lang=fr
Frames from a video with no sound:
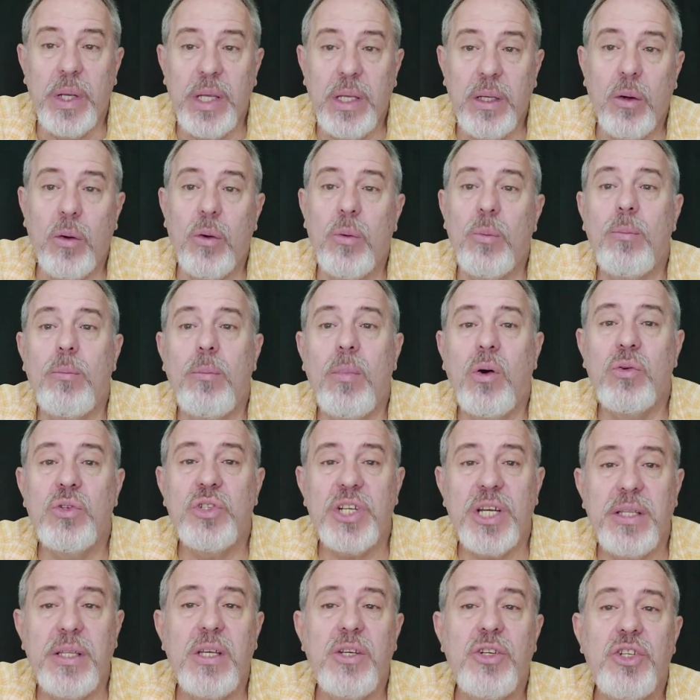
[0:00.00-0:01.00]
Oui, on
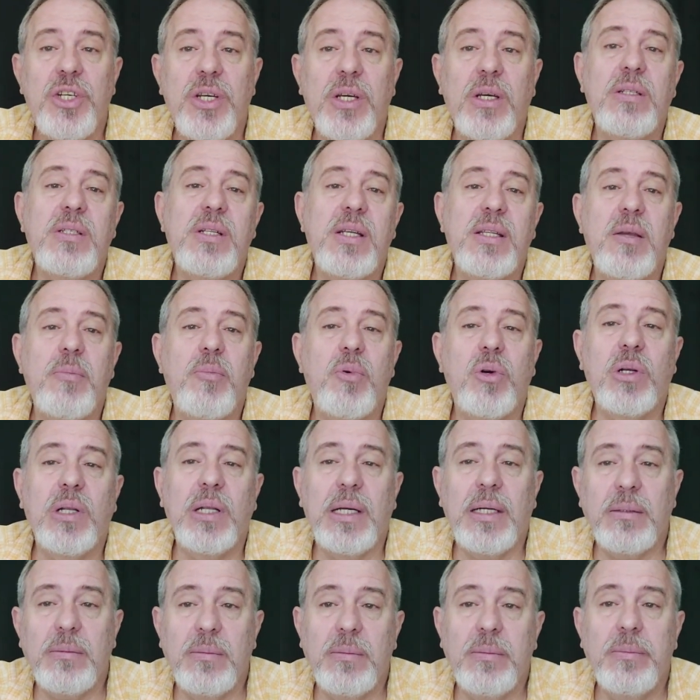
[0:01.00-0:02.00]
mangeait des chiens à cette
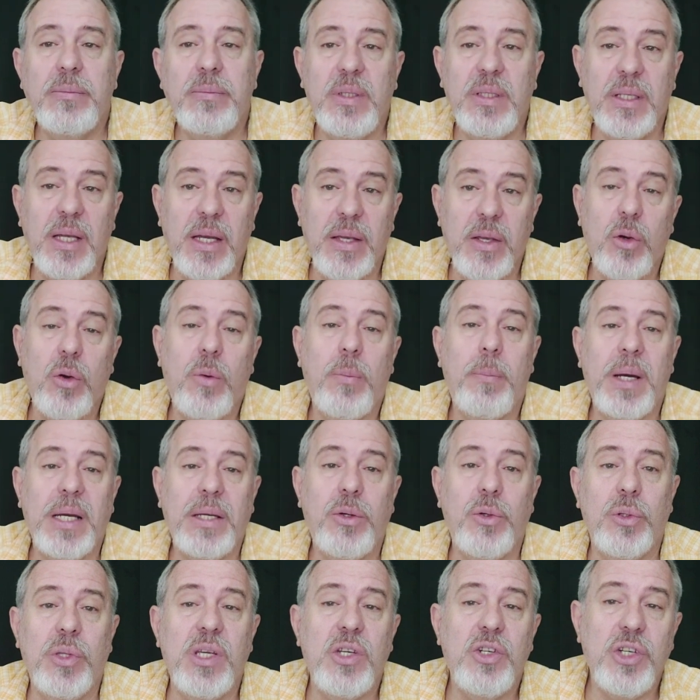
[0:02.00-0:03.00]
époque-là, et d'ailleurs pas
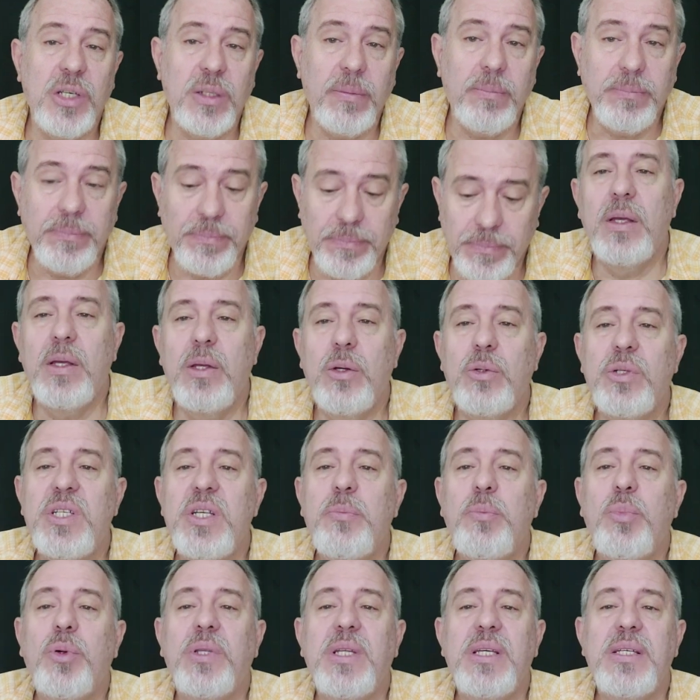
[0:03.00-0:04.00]
que des chiens, mais
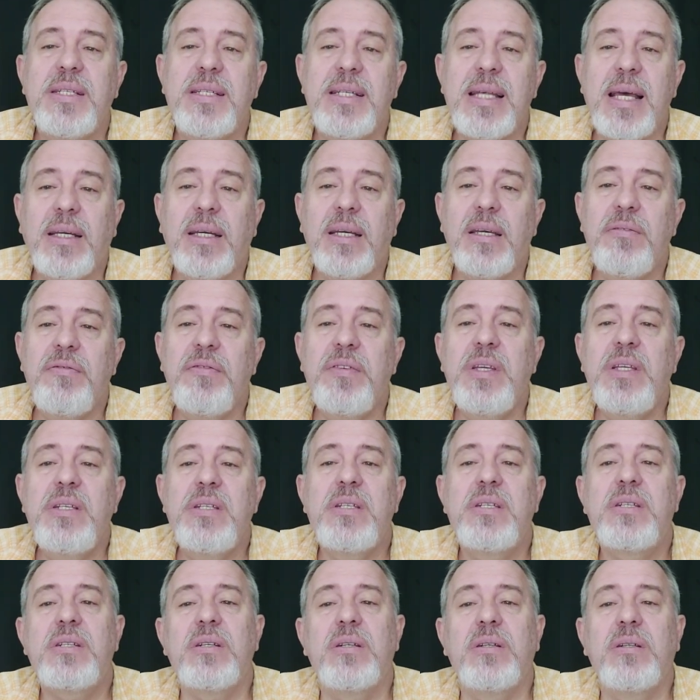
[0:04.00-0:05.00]
aussi pour des
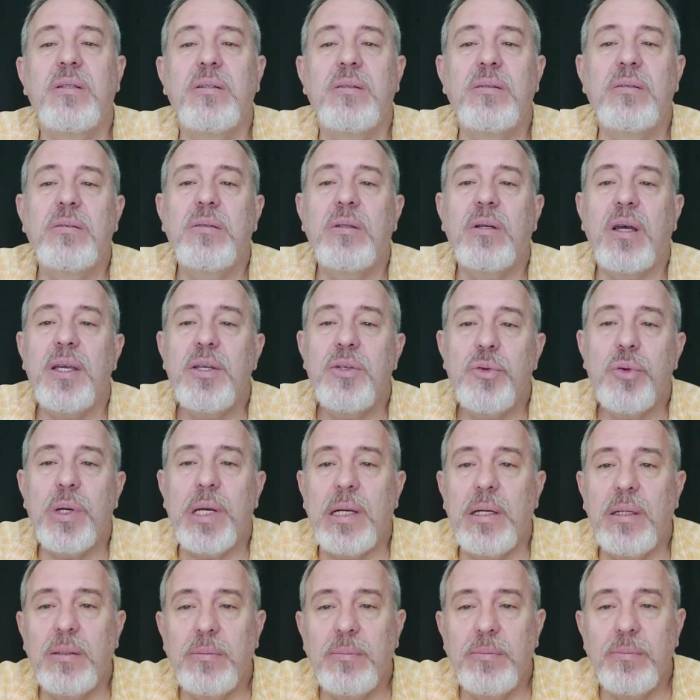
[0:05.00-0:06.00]
sacrifices
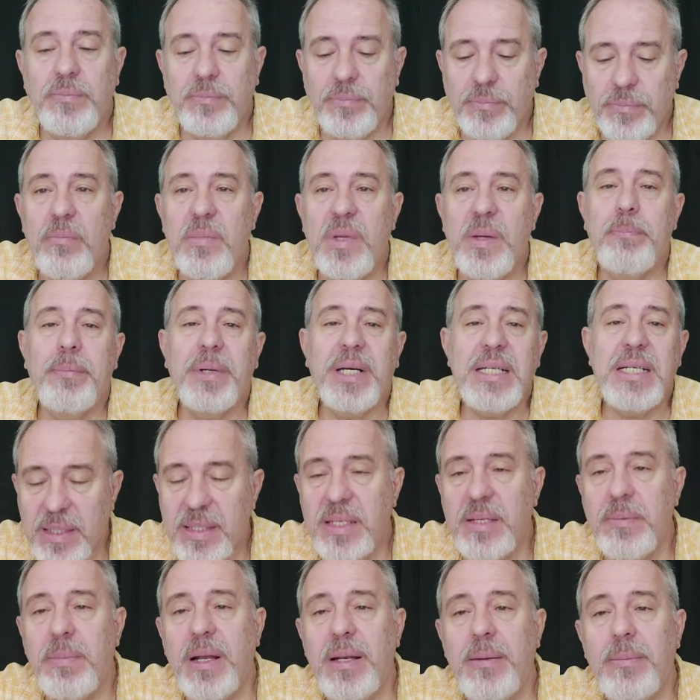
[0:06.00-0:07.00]
rituels mais
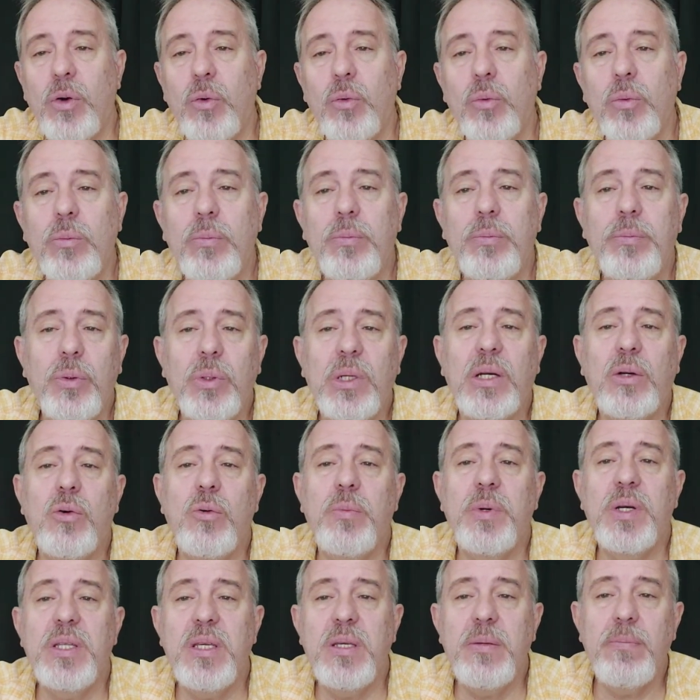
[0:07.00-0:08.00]
principalement pour la
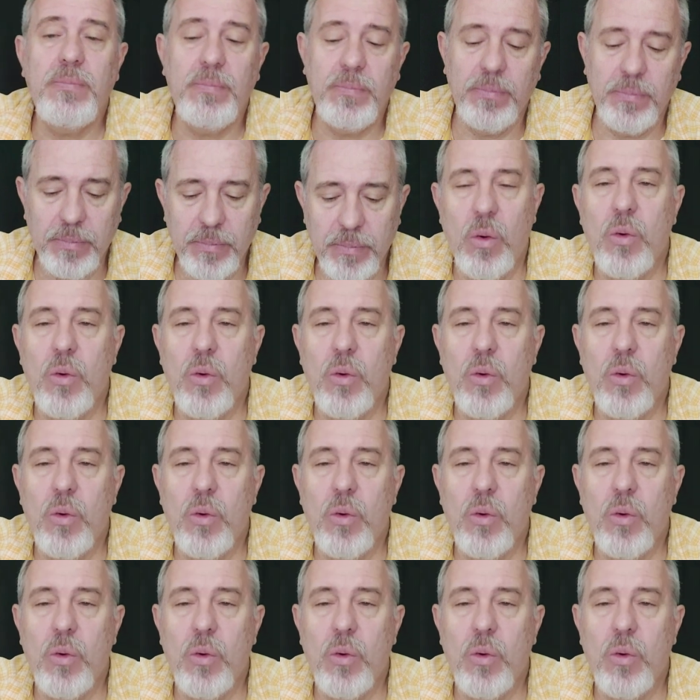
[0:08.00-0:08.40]
compagnie.